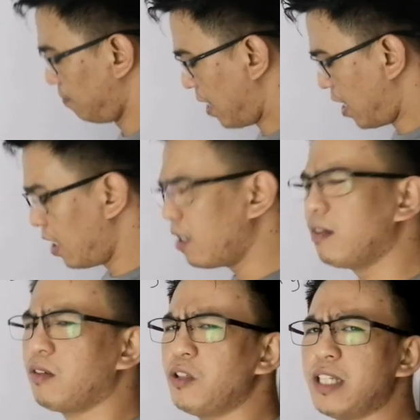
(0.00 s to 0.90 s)

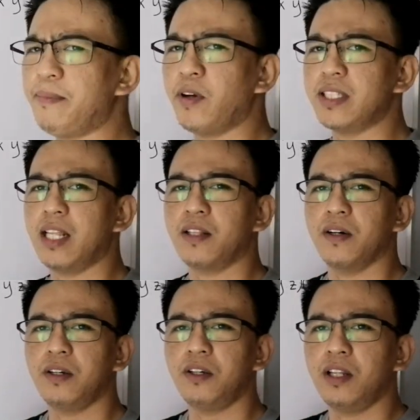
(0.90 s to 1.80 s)
Parang konsepto kasi nito,
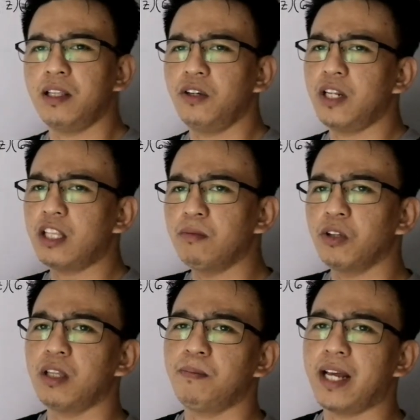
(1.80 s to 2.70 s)
you need to
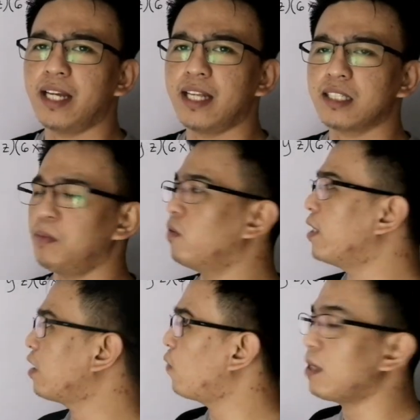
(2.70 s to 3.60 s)
multiply the
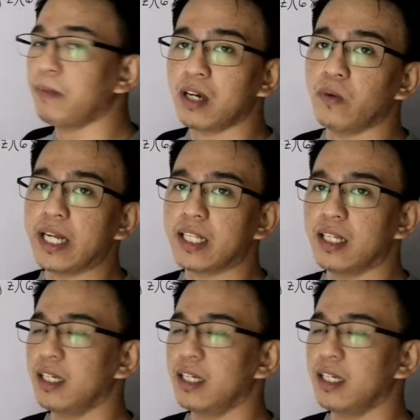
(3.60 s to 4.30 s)
exponent one by one.